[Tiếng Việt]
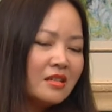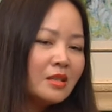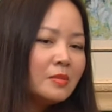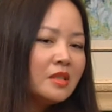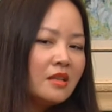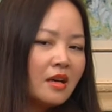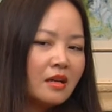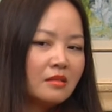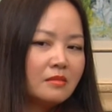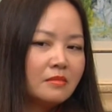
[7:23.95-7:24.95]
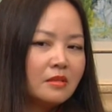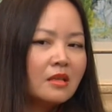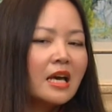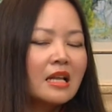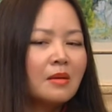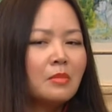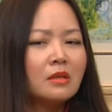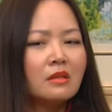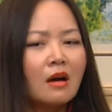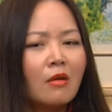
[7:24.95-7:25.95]
giống như là có thể là
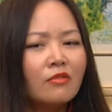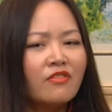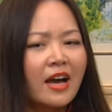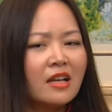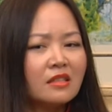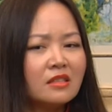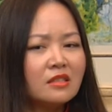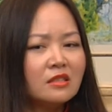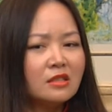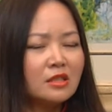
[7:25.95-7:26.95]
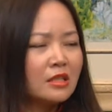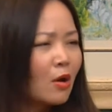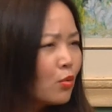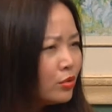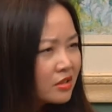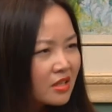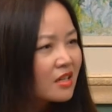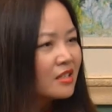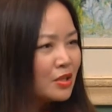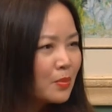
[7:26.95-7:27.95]
mình không phải là cái người nấu được
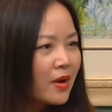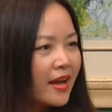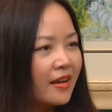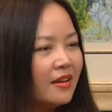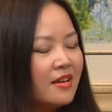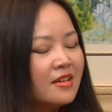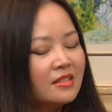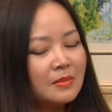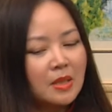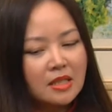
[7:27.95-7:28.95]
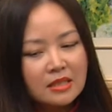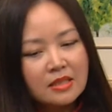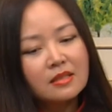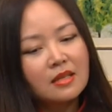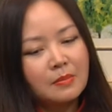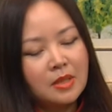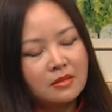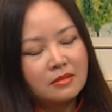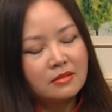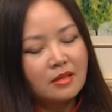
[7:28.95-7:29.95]
rất là nhiều món ăn nhưng mà ít nhất là
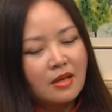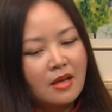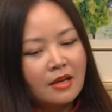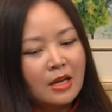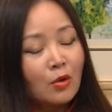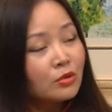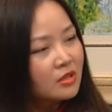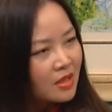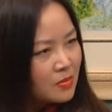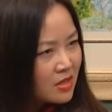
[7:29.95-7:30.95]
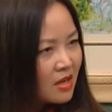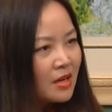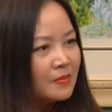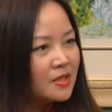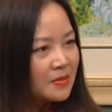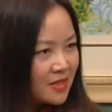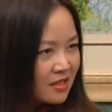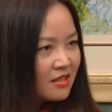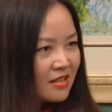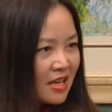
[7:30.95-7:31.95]
mình nấu được cái bữa cơm tôm
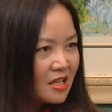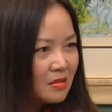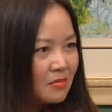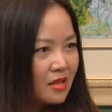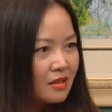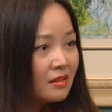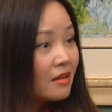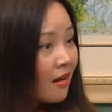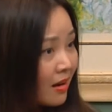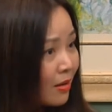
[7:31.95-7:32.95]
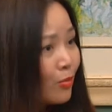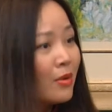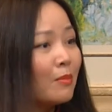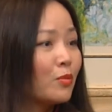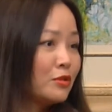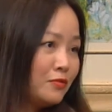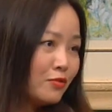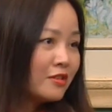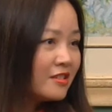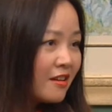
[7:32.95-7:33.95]
tất cho gia đình mình đó là cũng là một người
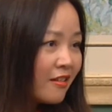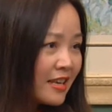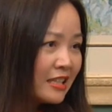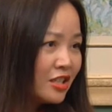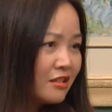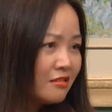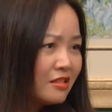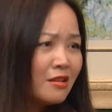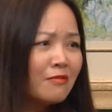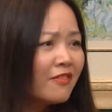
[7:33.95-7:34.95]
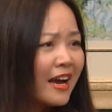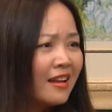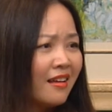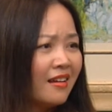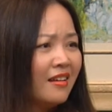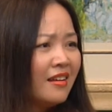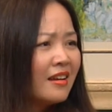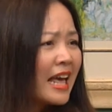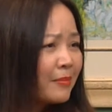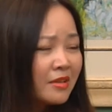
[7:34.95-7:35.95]
phụ nữ có giá trị rồi chứ ừ. không phải là
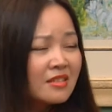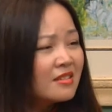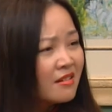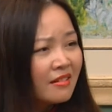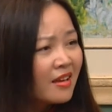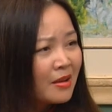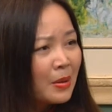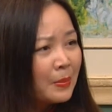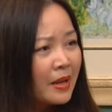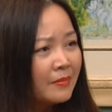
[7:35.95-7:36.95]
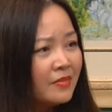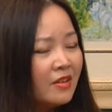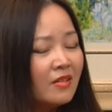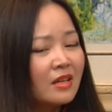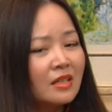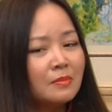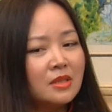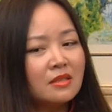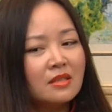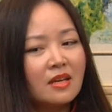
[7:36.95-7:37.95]
làm cái gì đó ghê gớm dạ. lắm hoặc là
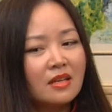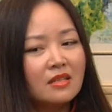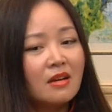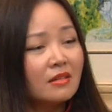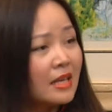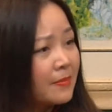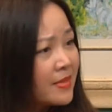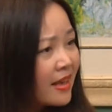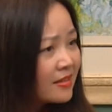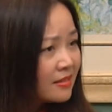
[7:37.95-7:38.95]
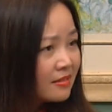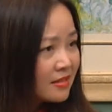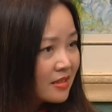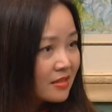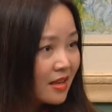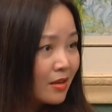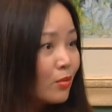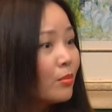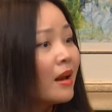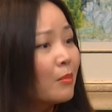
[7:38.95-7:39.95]
mình có thể dọn dẹp nhà cửa sạch sẽ
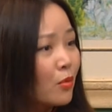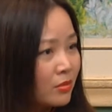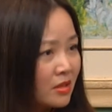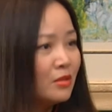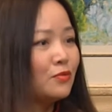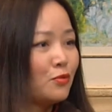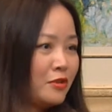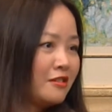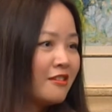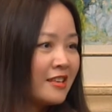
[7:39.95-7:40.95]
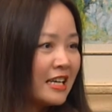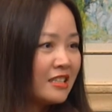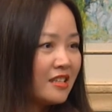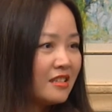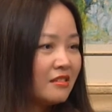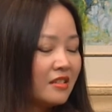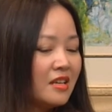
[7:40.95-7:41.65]
cũng là một cái người phụ nữ có giá trị rồi